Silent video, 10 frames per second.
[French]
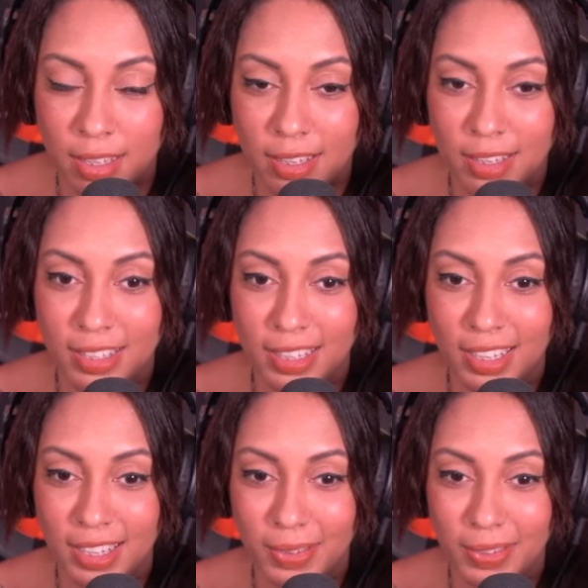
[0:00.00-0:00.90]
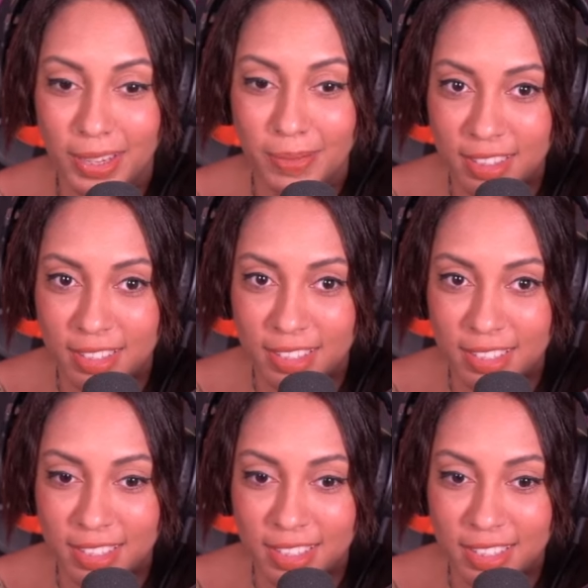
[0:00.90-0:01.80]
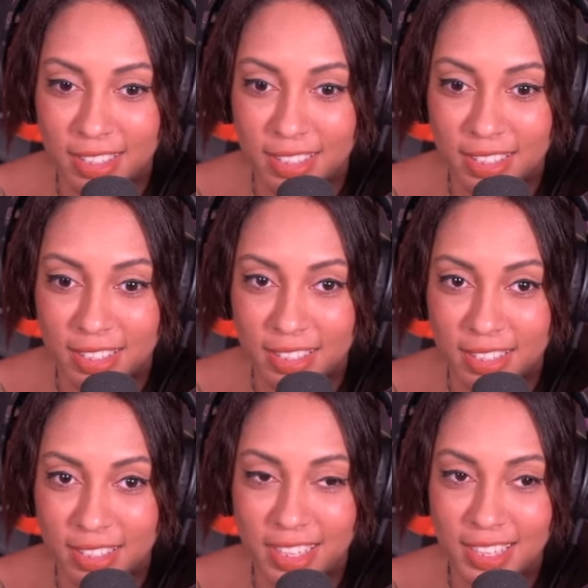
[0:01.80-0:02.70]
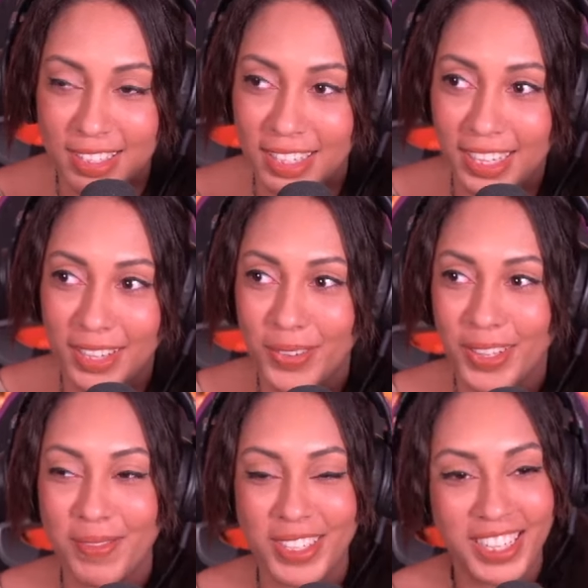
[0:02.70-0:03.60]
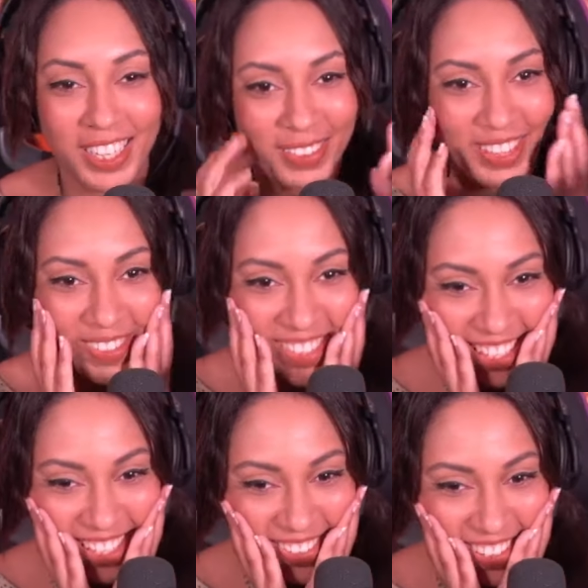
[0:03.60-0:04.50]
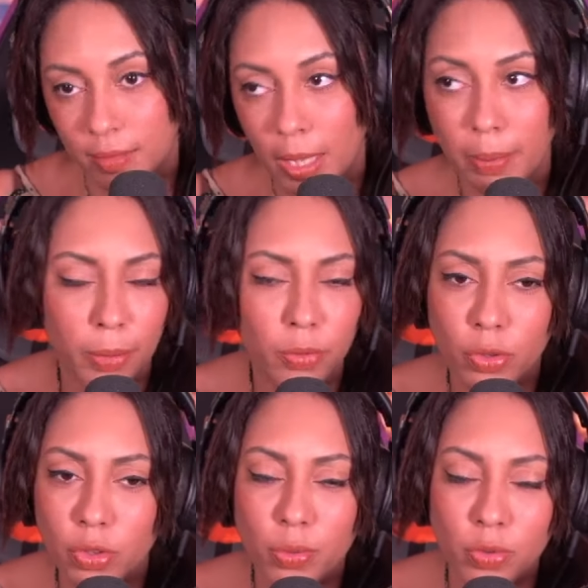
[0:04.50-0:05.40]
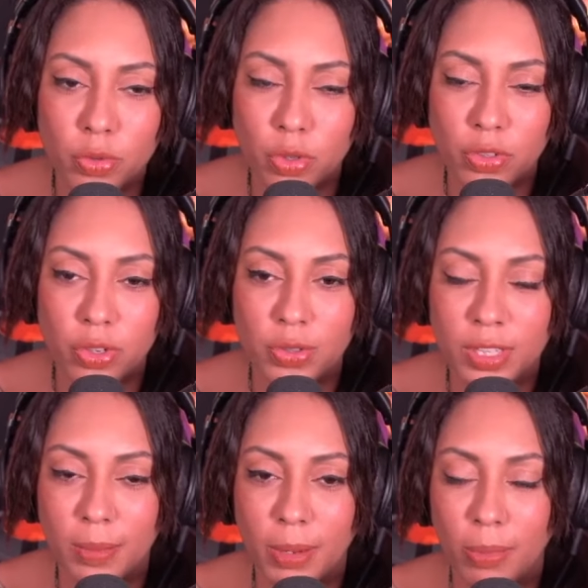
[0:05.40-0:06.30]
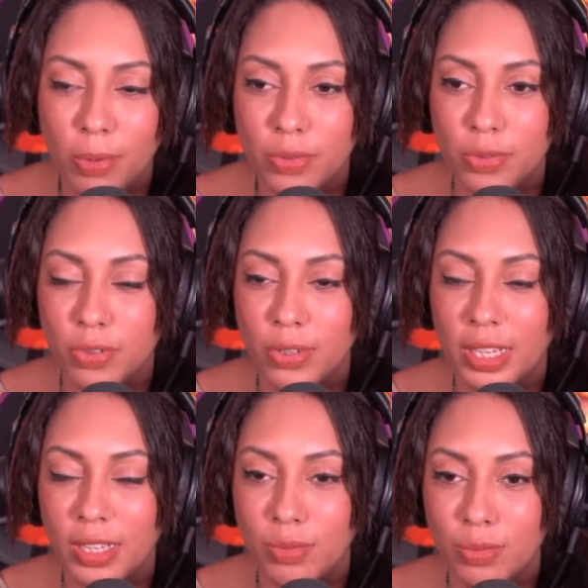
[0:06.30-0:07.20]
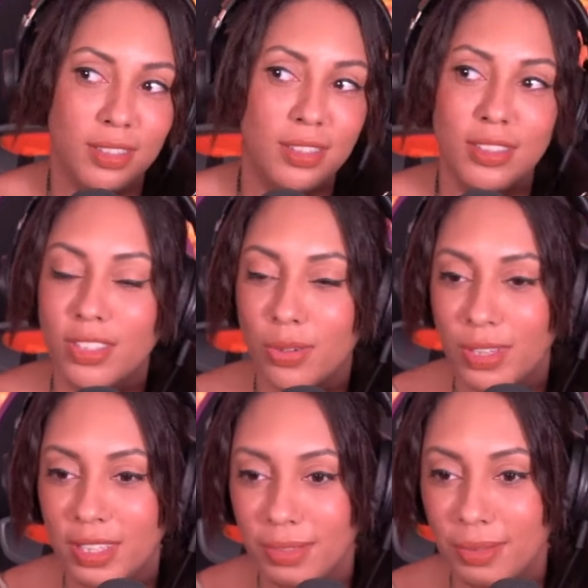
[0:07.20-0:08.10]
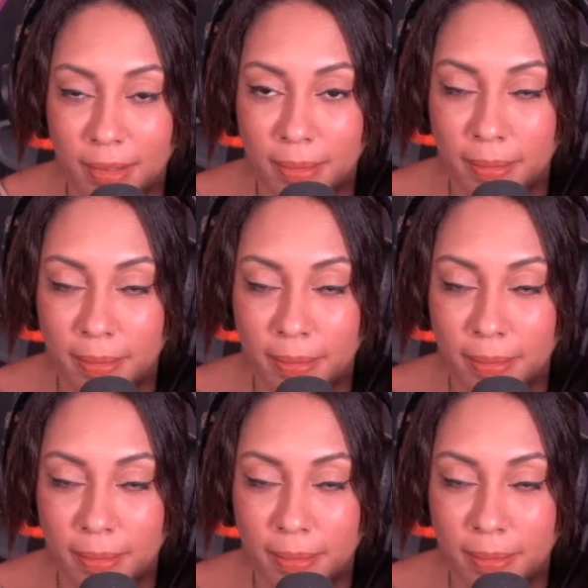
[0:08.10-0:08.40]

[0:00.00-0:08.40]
c'est Rick qu'on aime. Ah, c'est Rick qu'on aime, c'est Rick qu'on aime, c'est Rick qu'on aime. Et par contre, euh, comment tu t'en sors de ça par rapport aux autres soldats et tout J'ai trop de questions là.